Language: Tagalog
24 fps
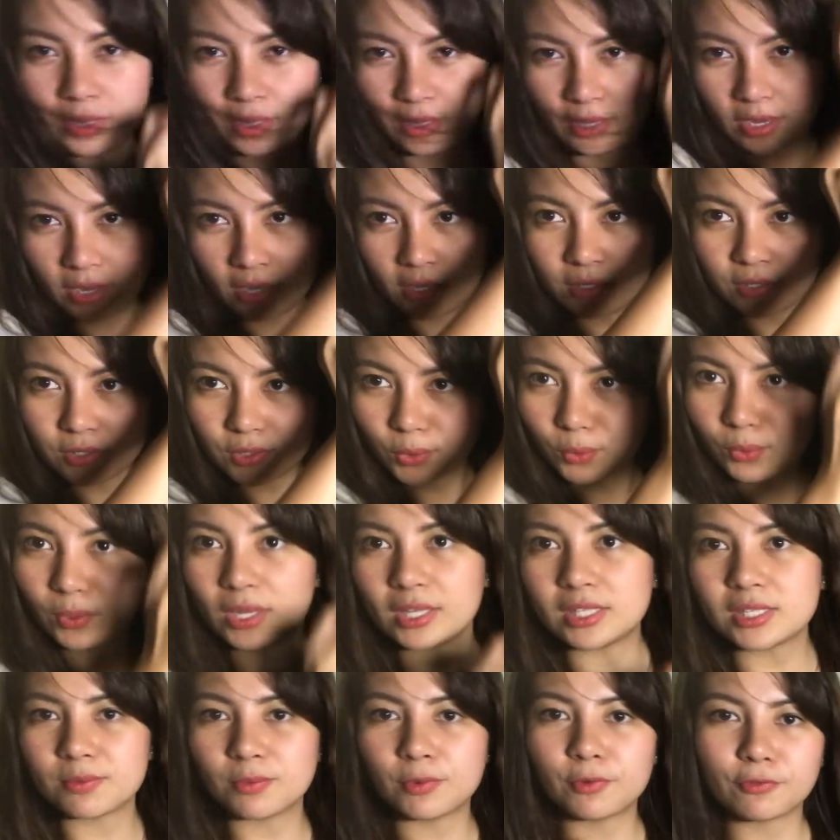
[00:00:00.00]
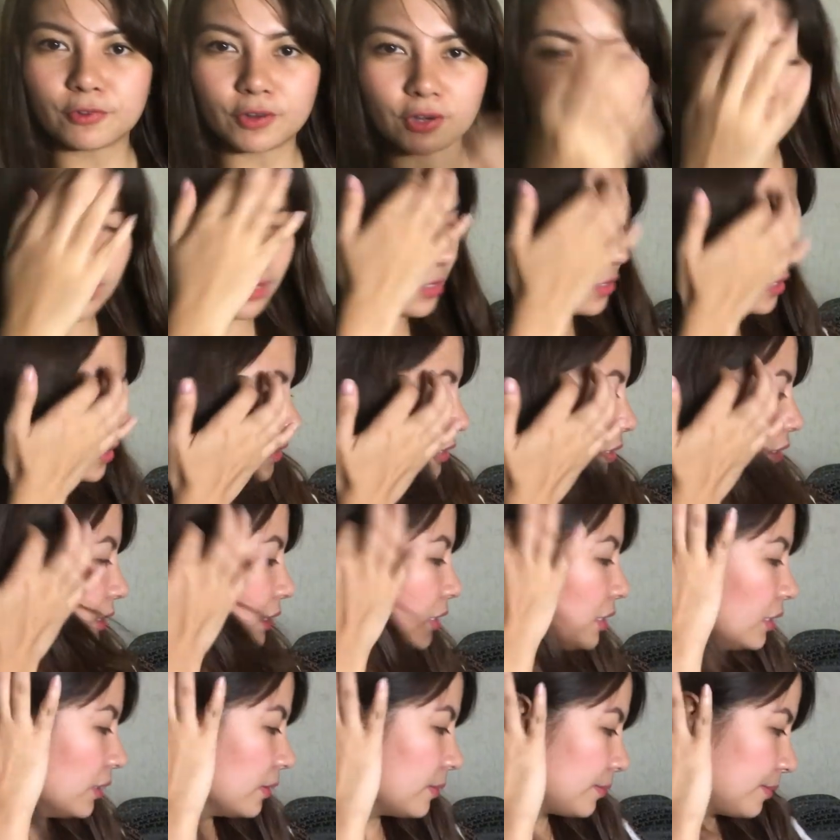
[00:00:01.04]
Okay, so let's move on to the
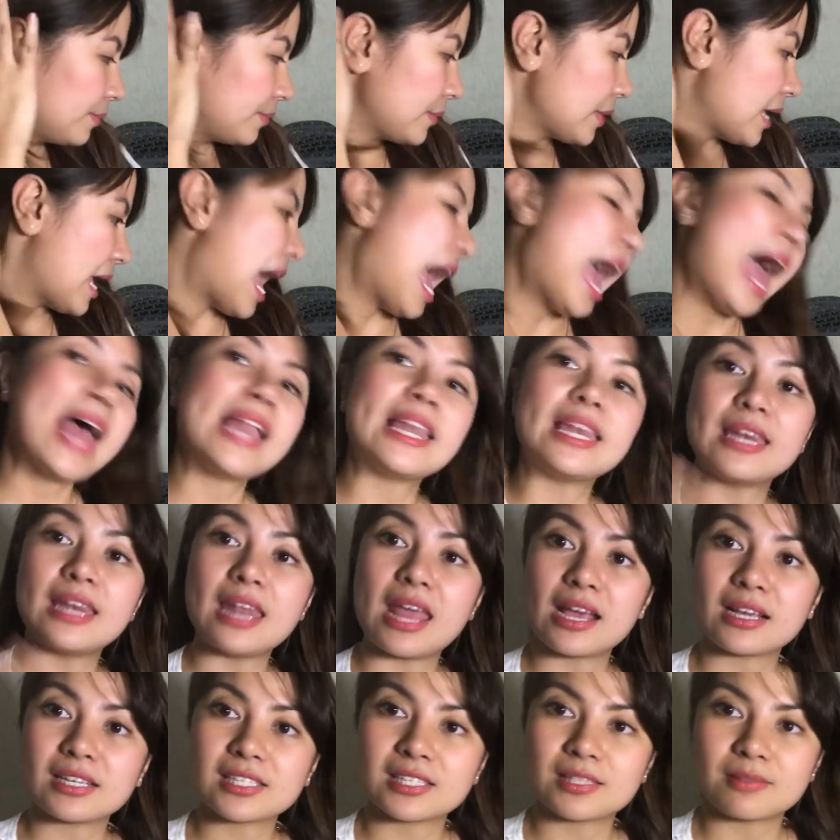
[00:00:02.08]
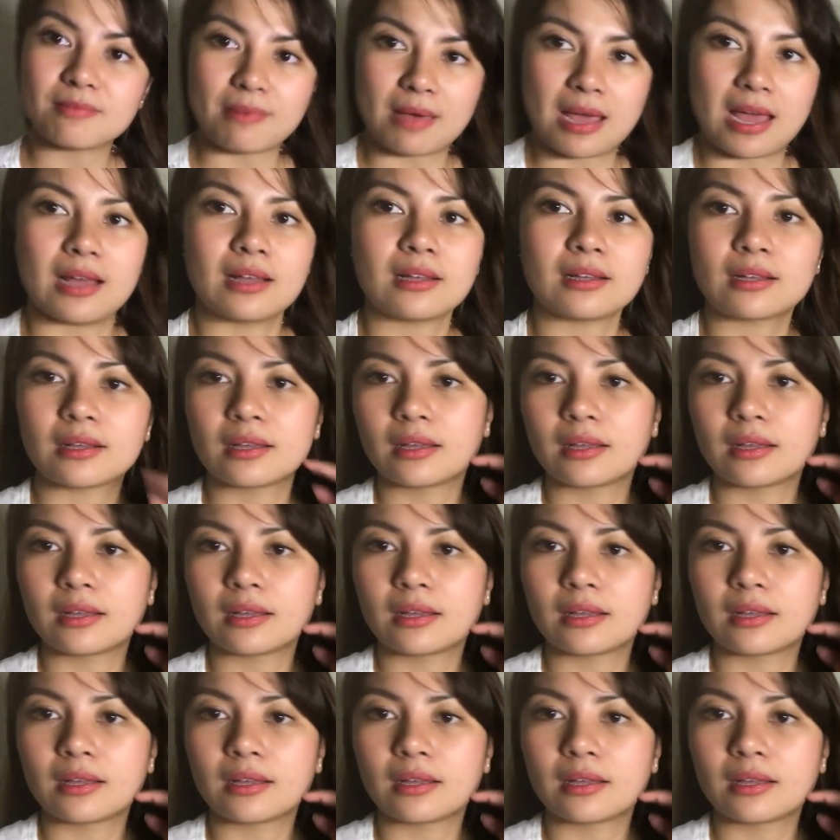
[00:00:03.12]
next bag.